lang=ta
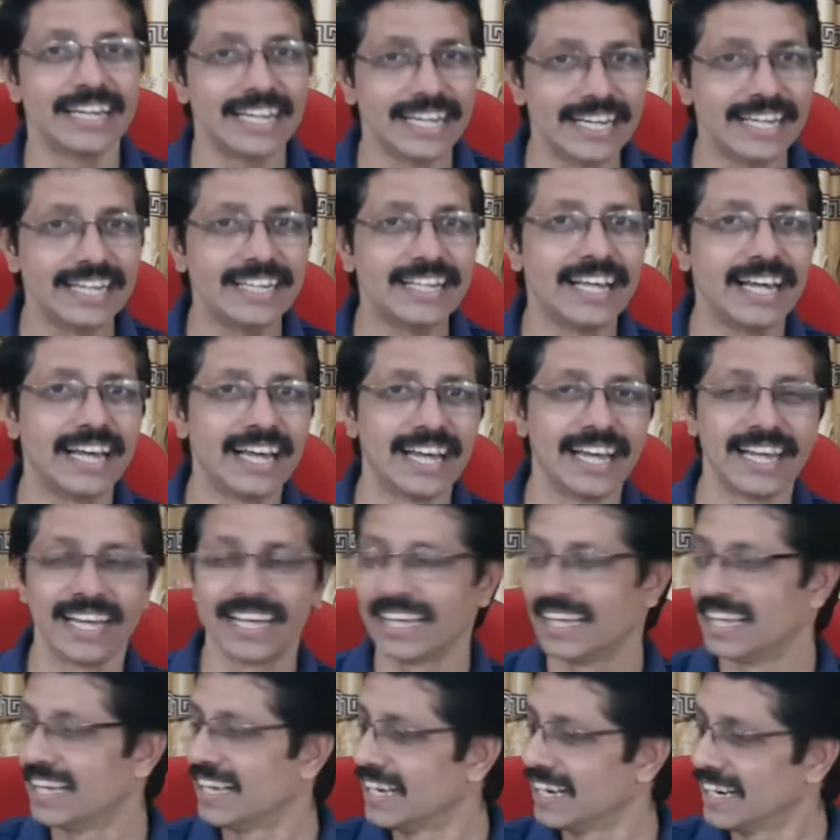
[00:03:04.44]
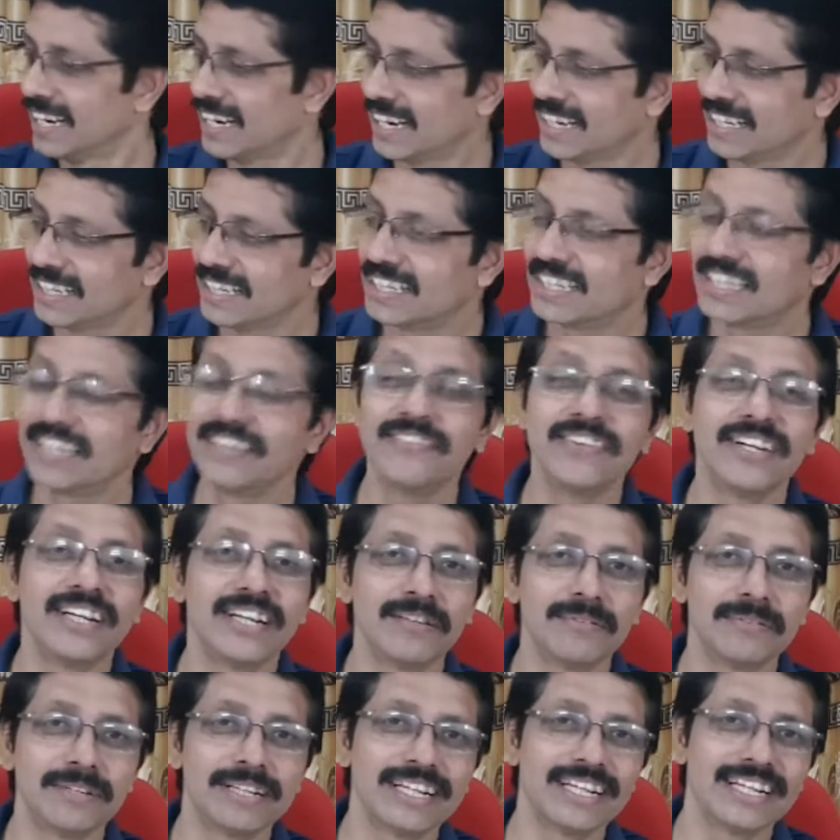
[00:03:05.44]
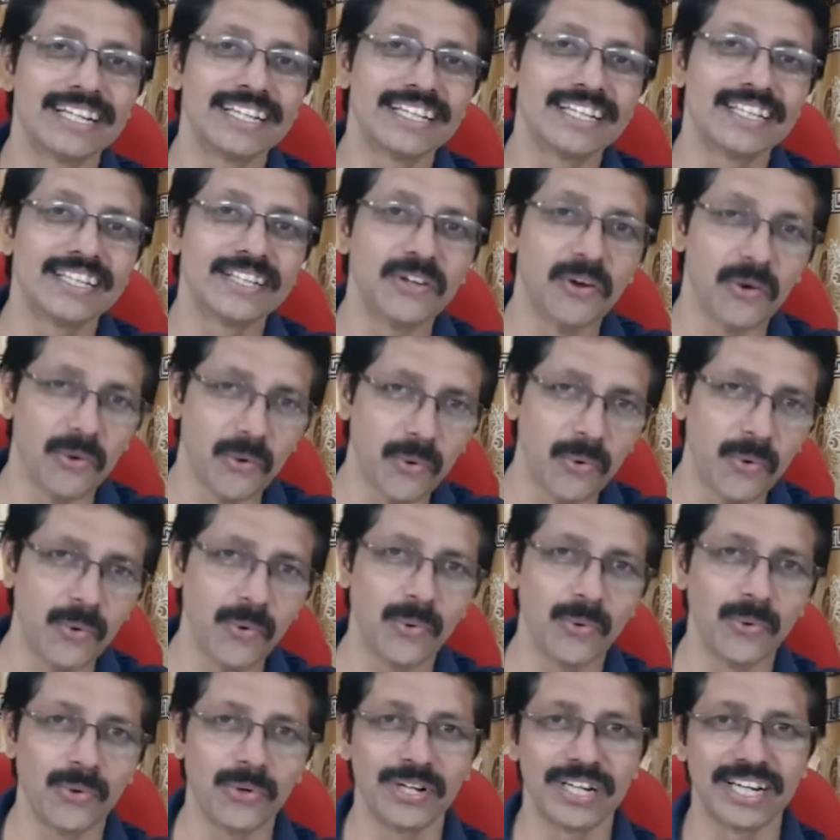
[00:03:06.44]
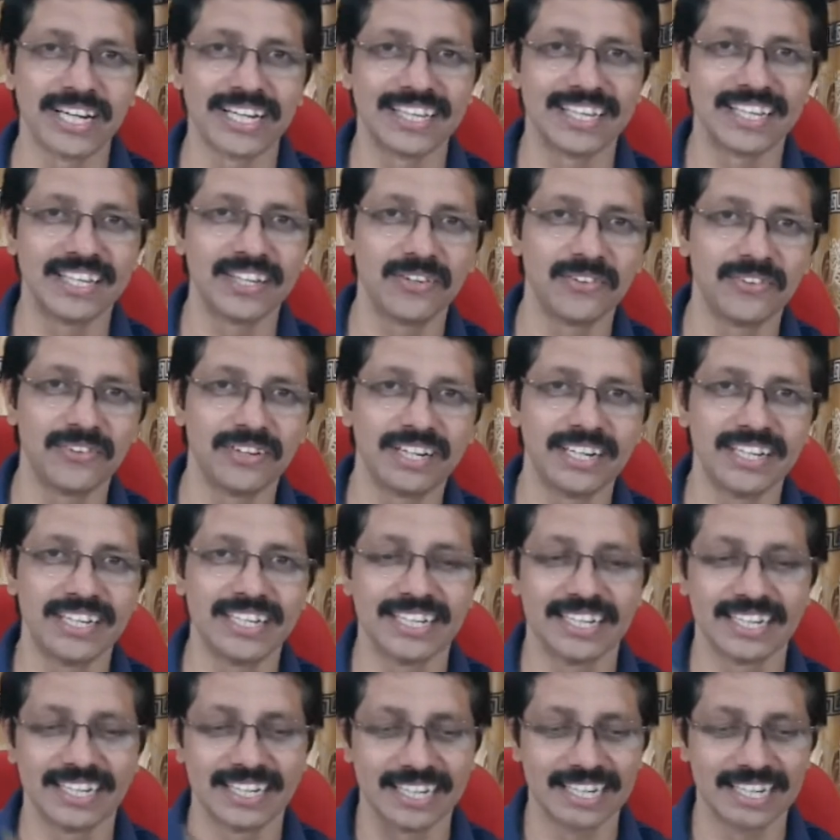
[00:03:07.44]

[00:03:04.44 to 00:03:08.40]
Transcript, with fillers: இதை கத்தி எங்களுக்கு ஓஹோ ஒரு கத்தி ஒன்று எடுங்க